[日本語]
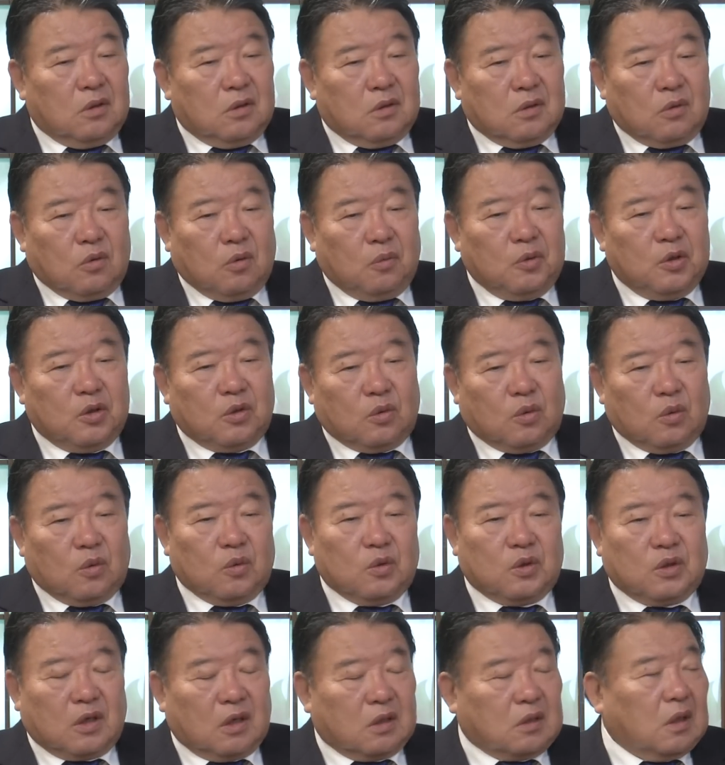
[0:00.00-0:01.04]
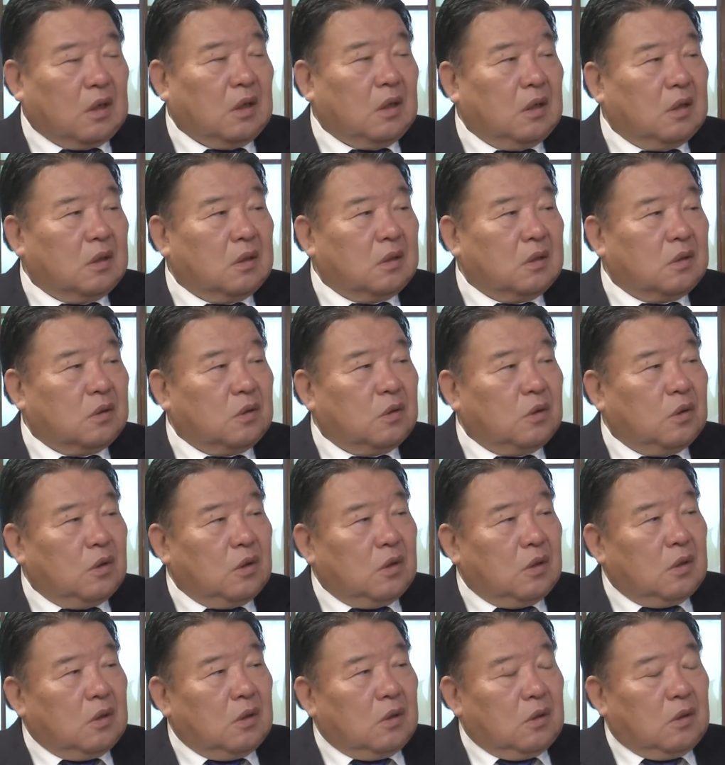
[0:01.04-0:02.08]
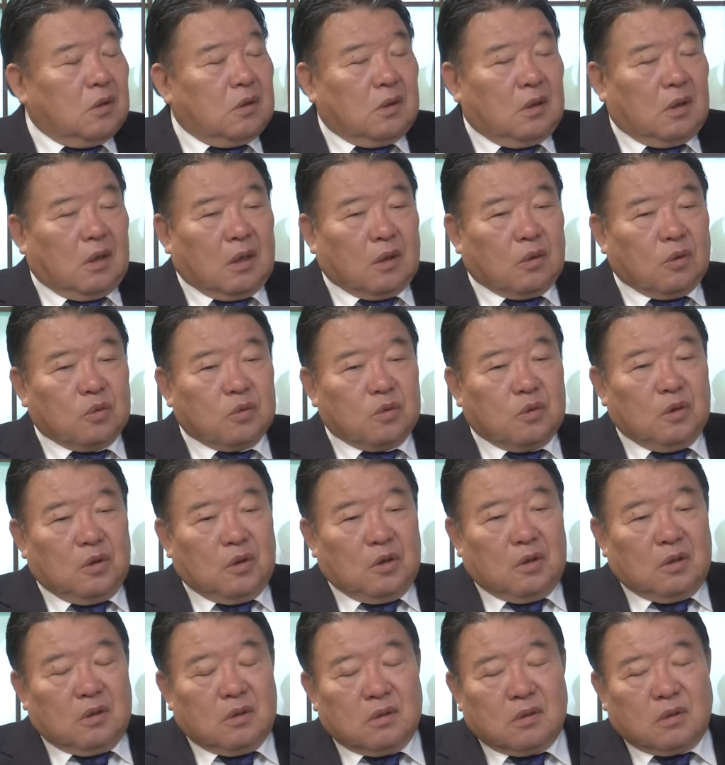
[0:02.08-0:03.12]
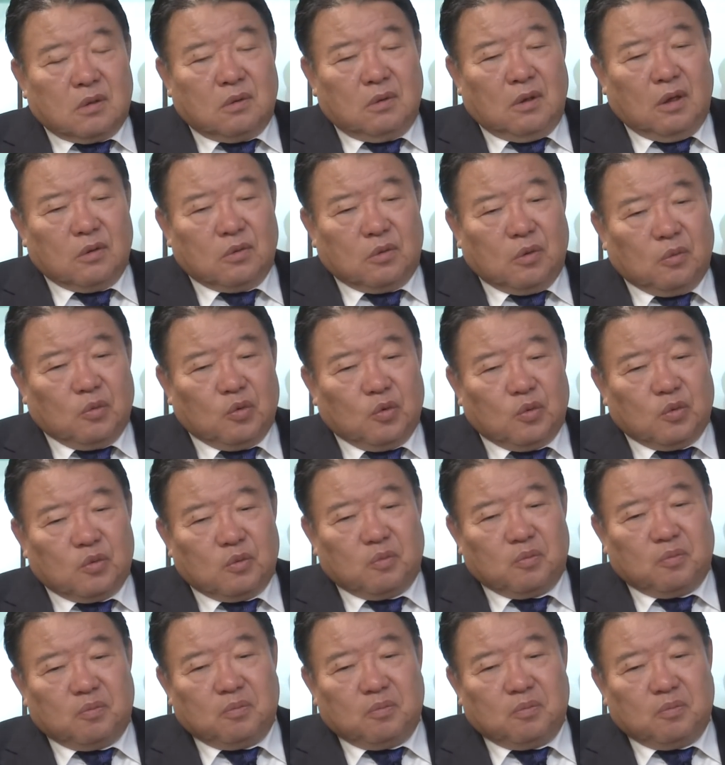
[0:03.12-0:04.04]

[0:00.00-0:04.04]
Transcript: コミットの仕方、あの少なくとも